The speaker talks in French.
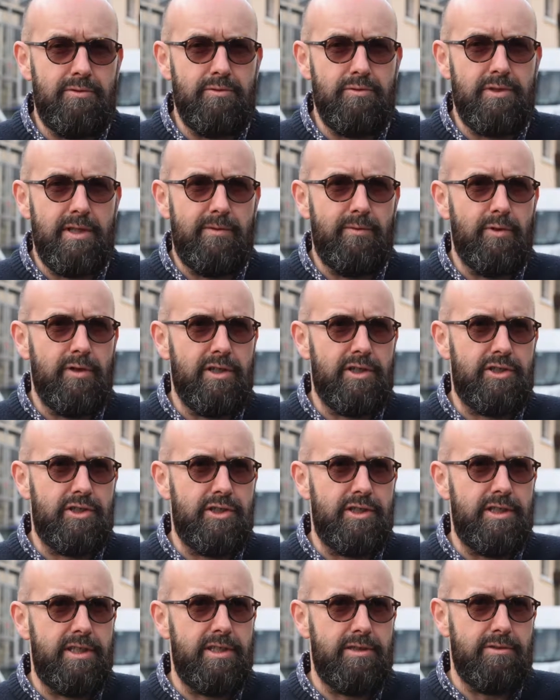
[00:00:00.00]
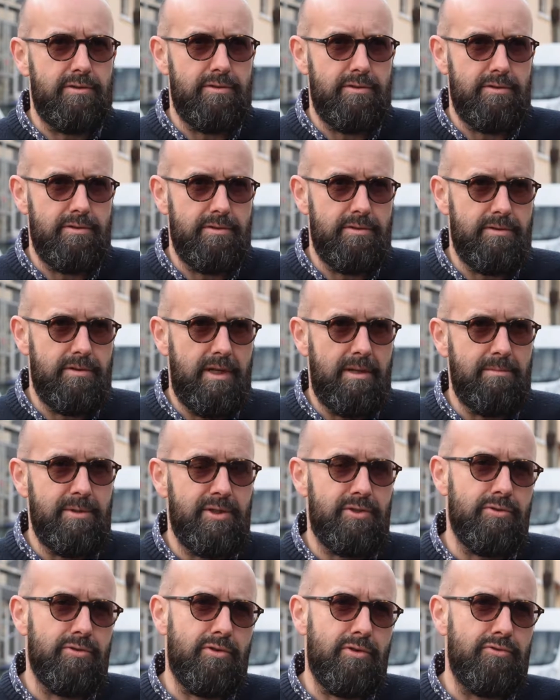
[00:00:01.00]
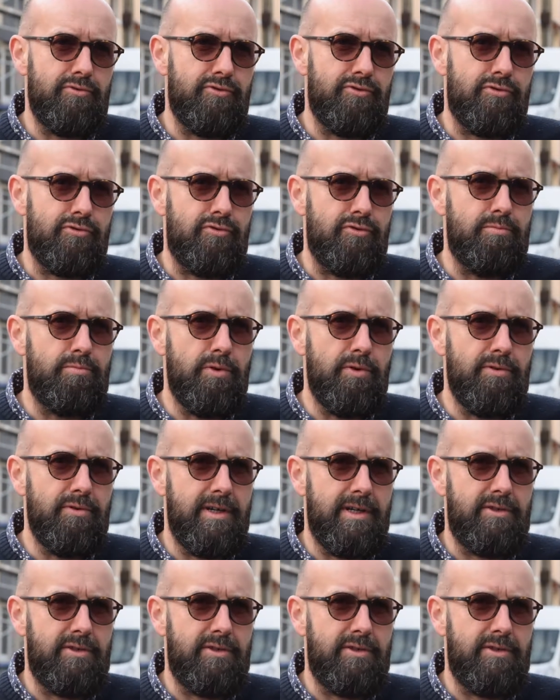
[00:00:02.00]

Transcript: nous avons acheté euh, la maison que nous occupons